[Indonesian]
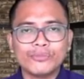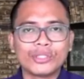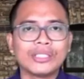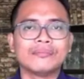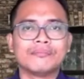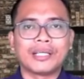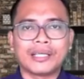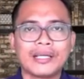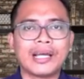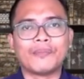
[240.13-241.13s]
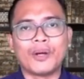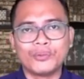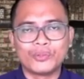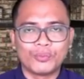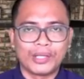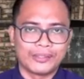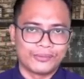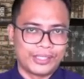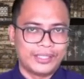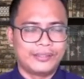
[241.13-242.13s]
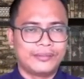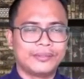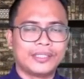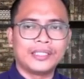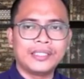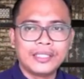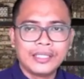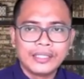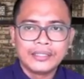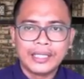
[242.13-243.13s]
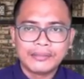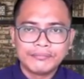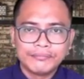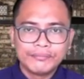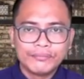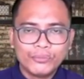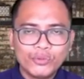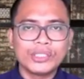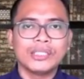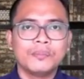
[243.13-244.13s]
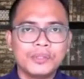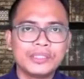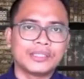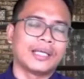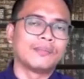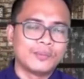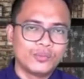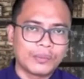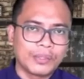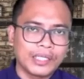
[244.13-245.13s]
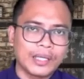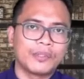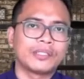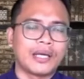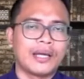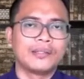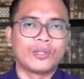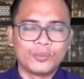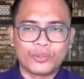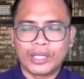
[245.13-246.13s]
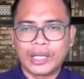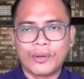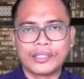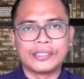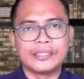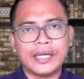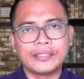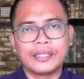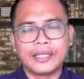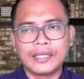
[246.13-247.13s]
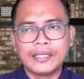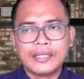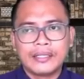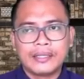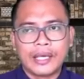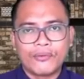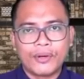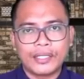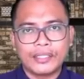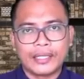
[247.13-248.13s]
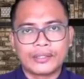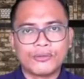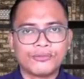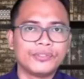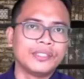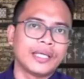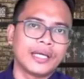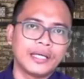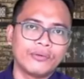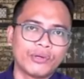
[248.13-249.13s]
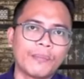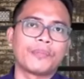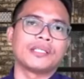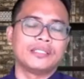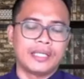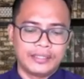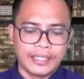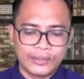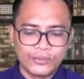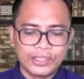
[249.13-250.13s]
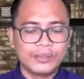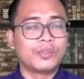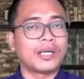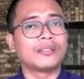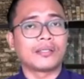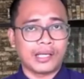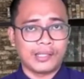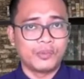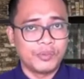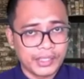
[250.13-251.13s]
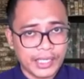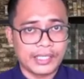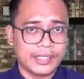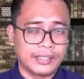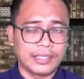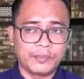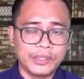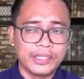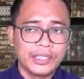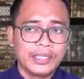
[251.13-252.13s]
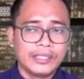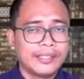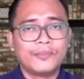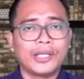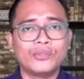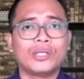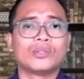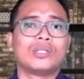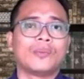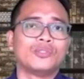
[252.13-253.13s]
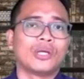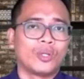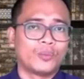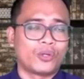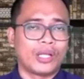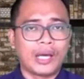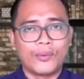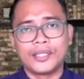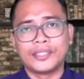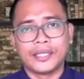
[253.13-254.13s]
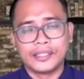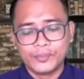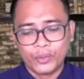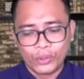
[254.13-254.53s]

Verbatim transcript: mungkin mereka nggak mau untuk melakukan itu. Jadi yang mungkin bisa membuat mereka bertahan kelompok relawan ini adalah lewat atau via wapresnya yaitu Gibran Raka Buming Raka. Tapi Gibran juga sudah punya kelompok relawan yakni